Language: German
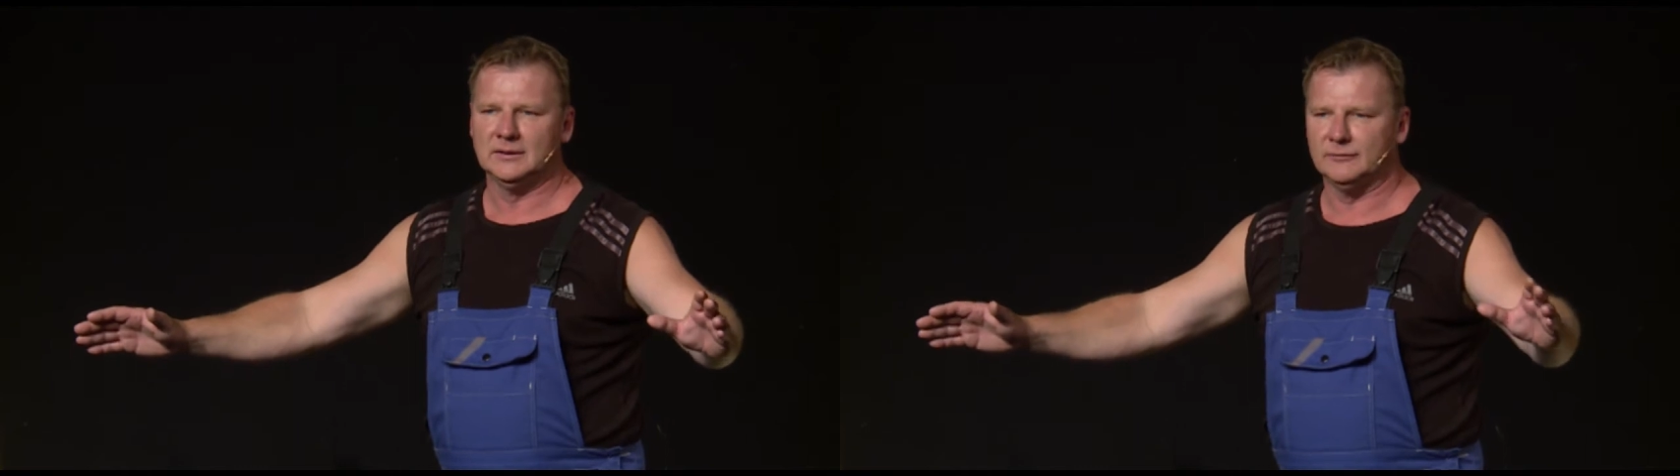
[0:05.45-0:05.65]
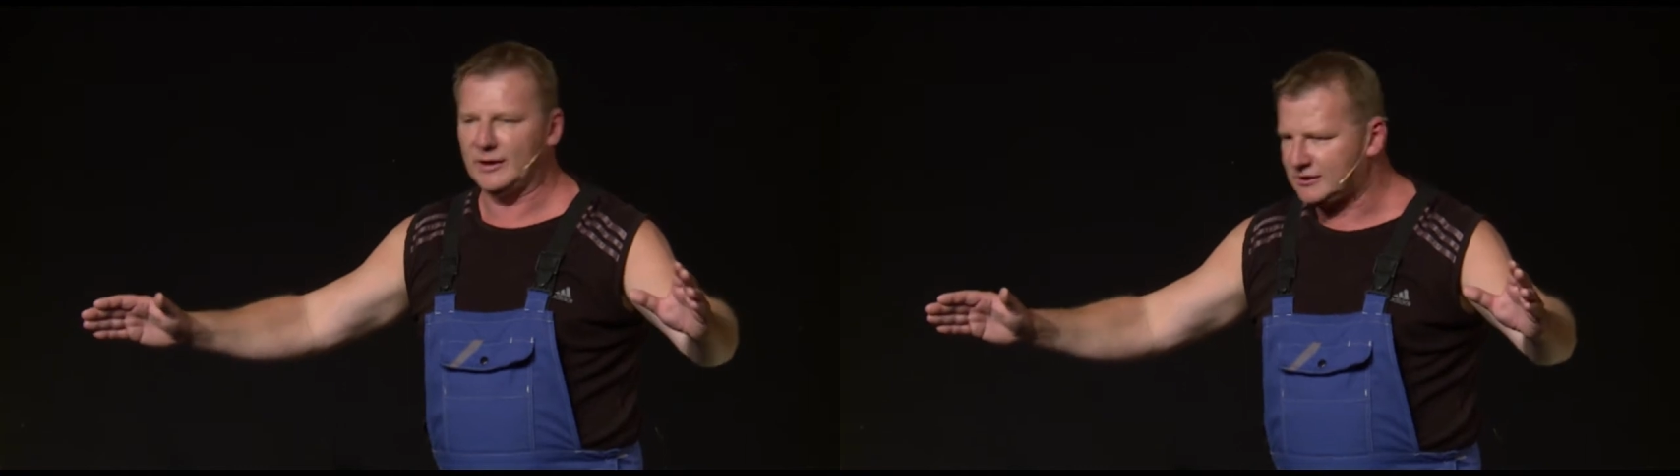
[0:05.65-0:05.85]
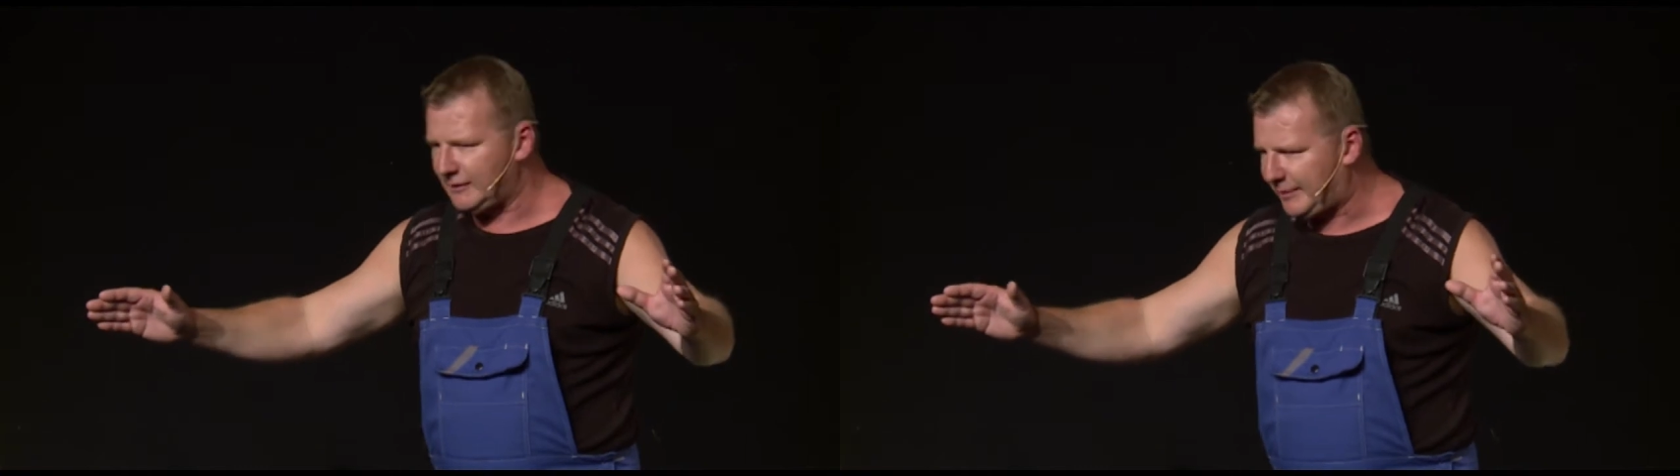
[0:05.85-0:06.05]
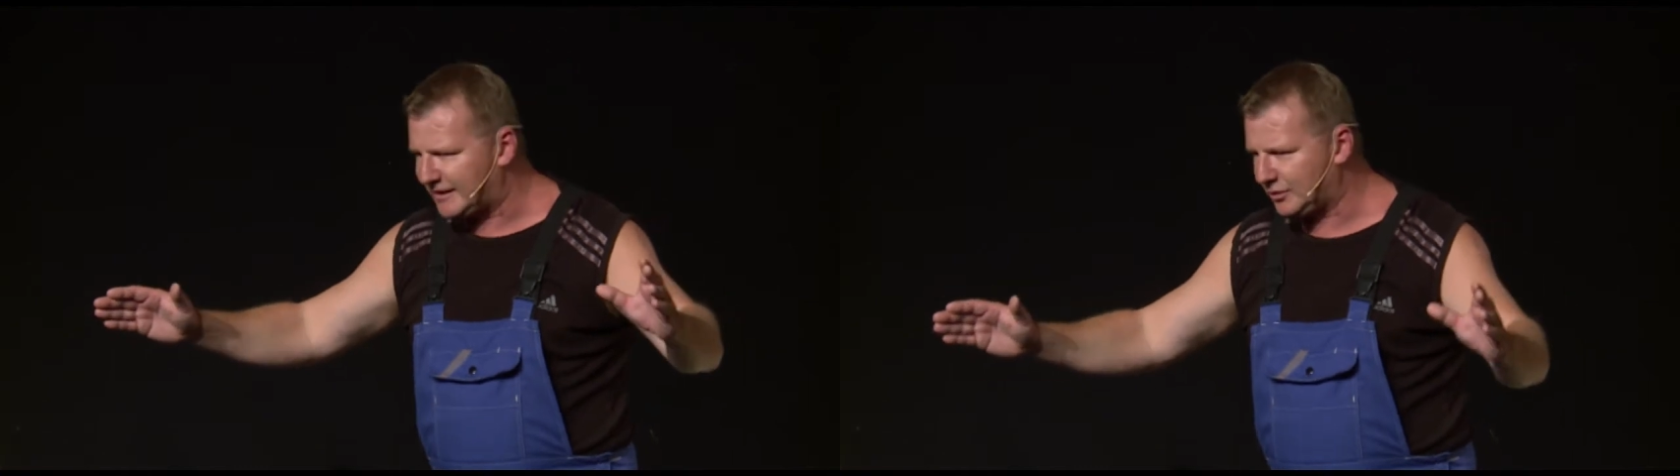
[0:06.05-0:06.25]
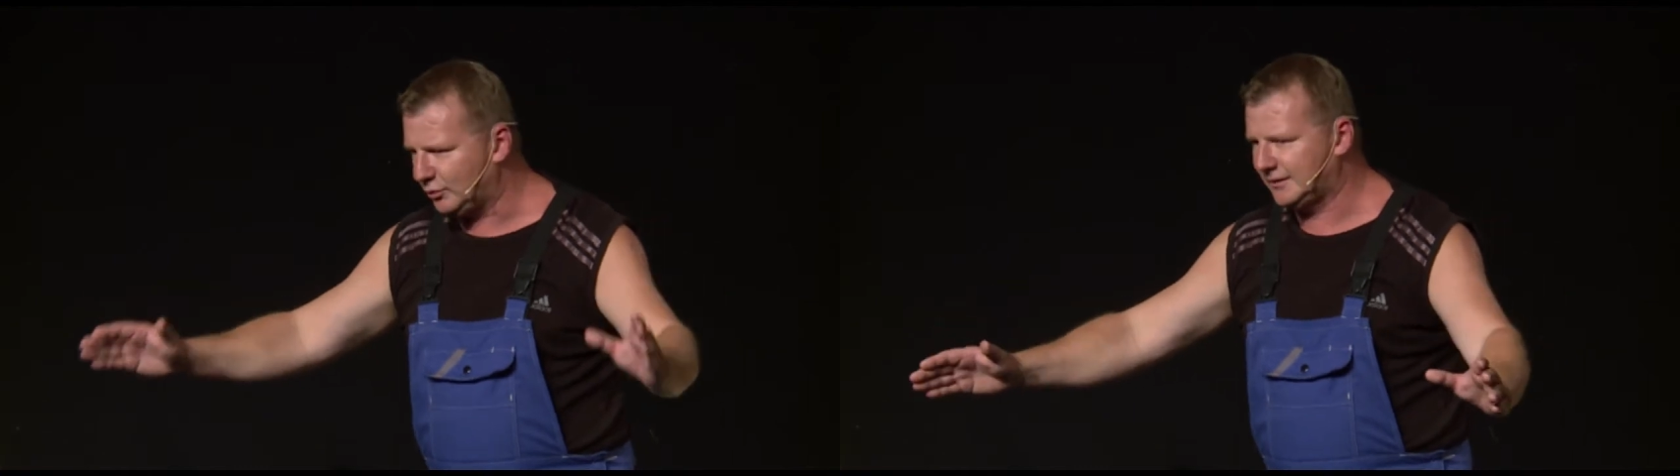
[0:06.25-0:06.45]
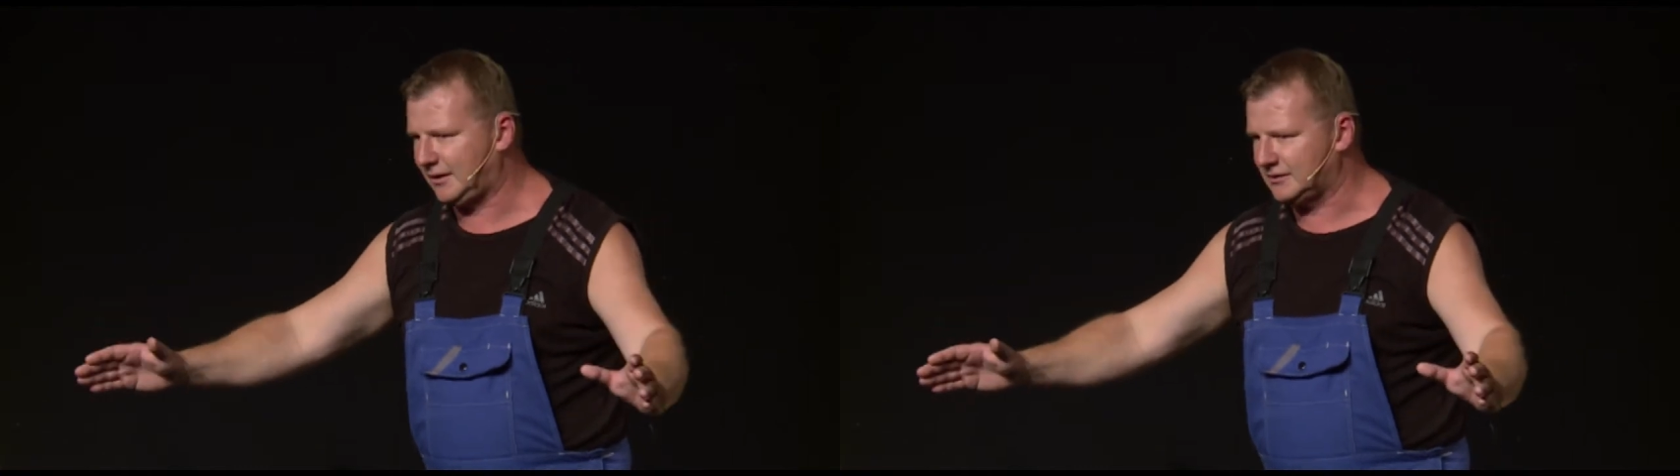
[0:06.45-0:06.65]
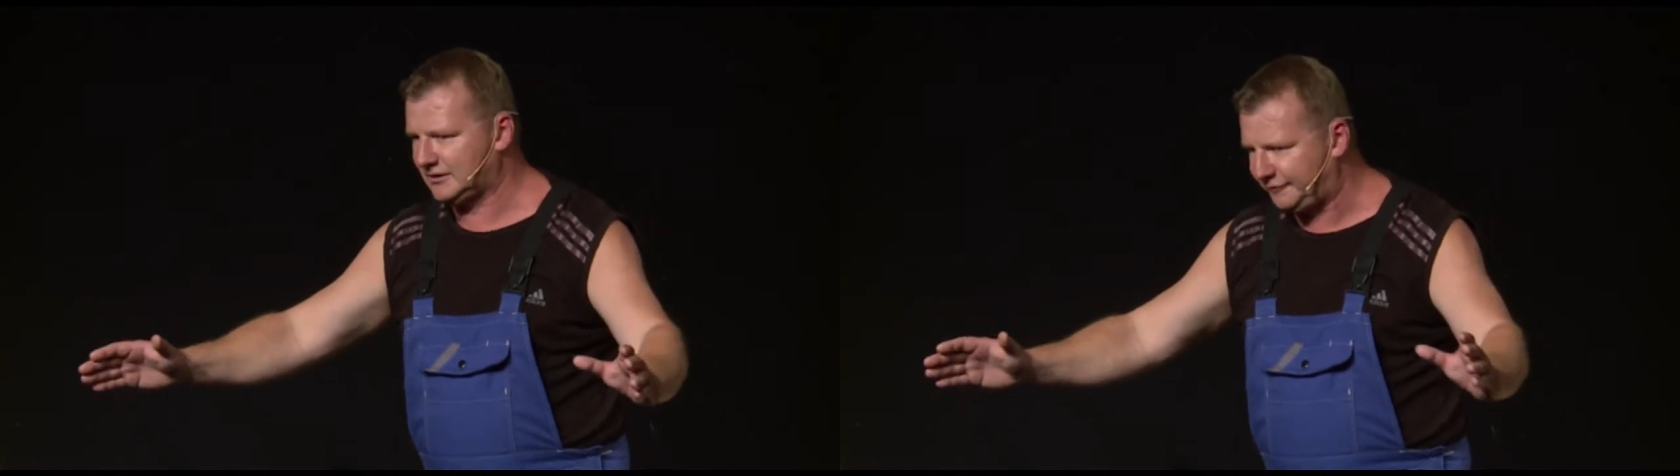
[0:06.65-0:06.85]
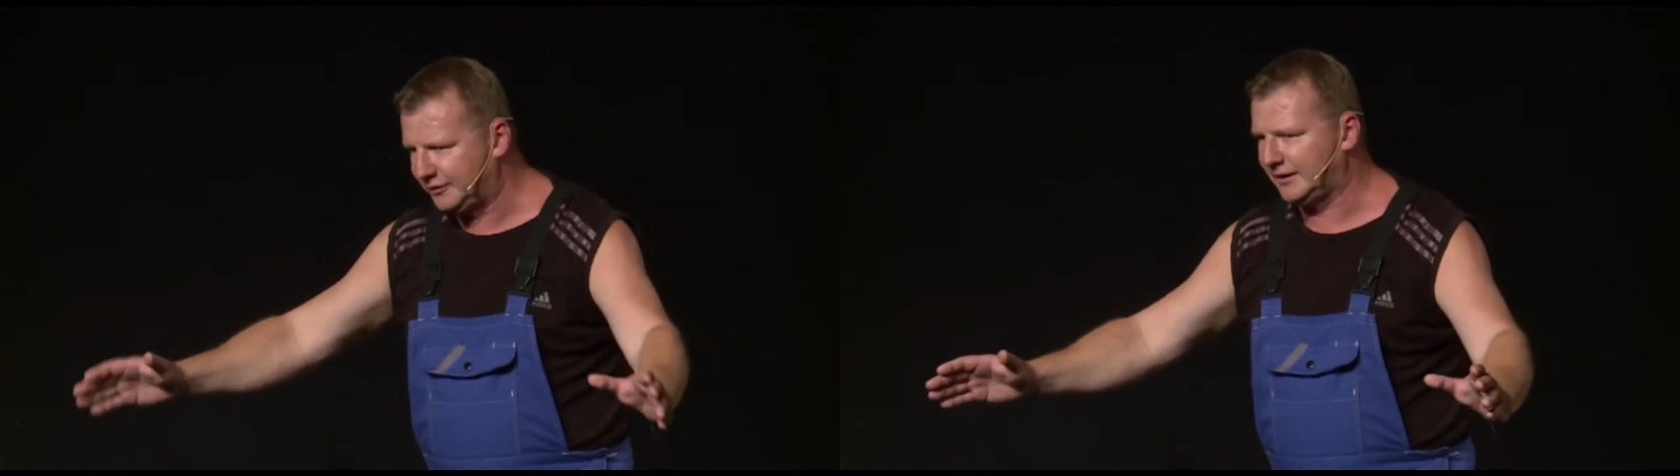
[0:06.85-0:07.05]
waren zwei Personen
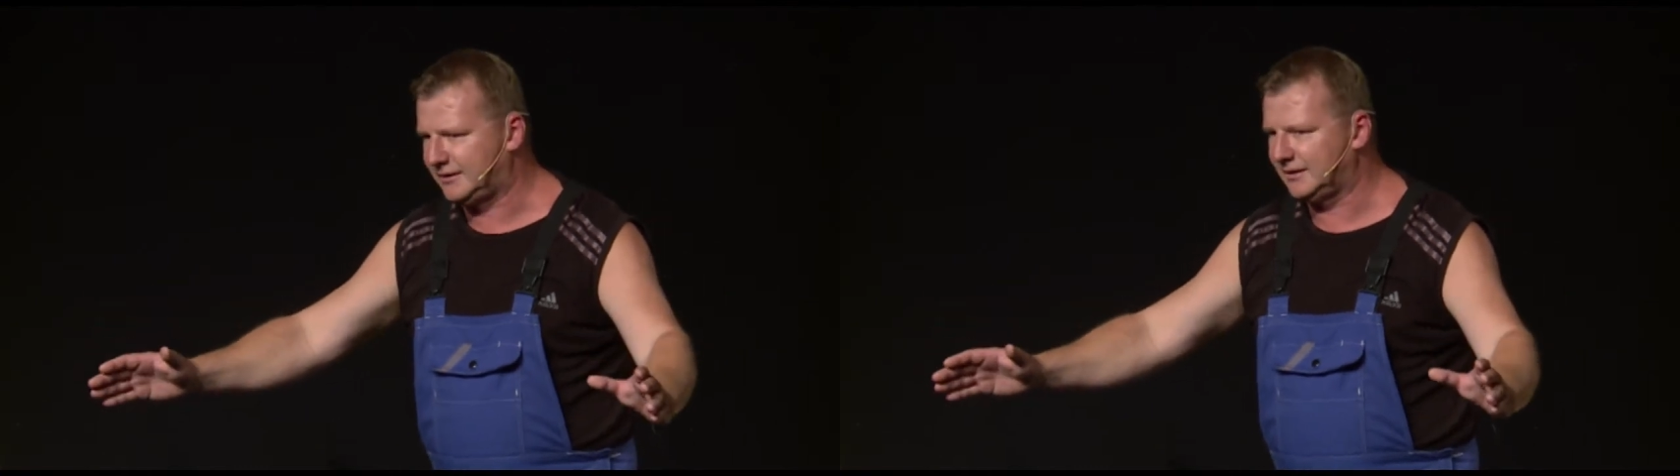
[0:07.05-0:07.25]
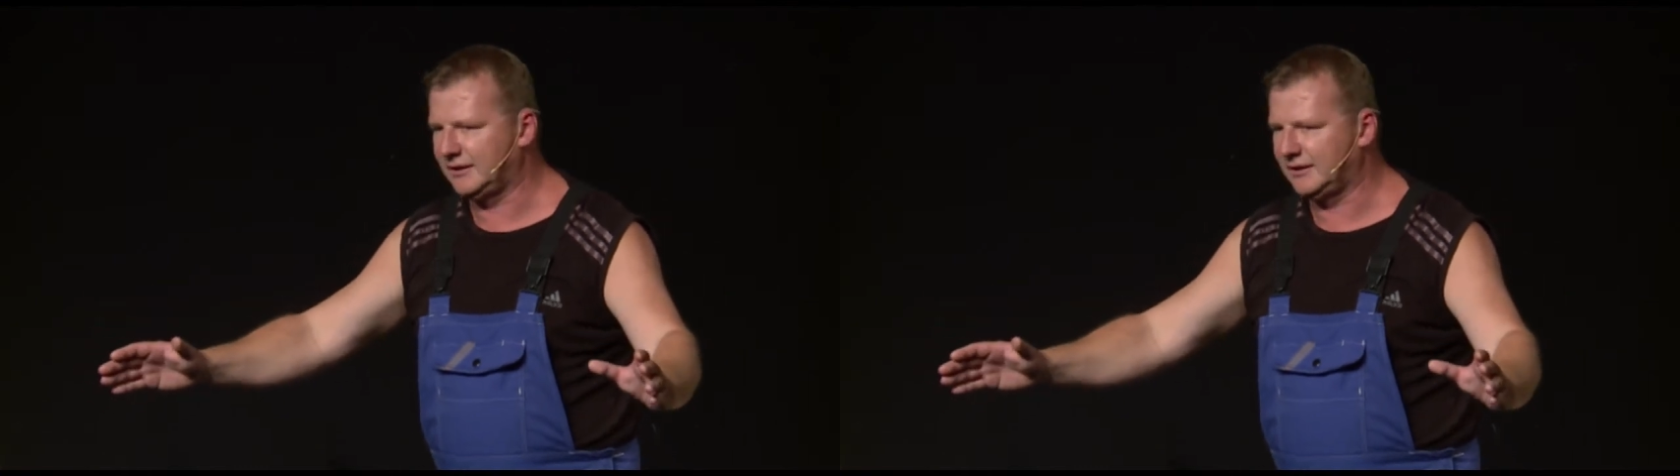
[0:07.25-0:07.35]
draußen, vor der Tür,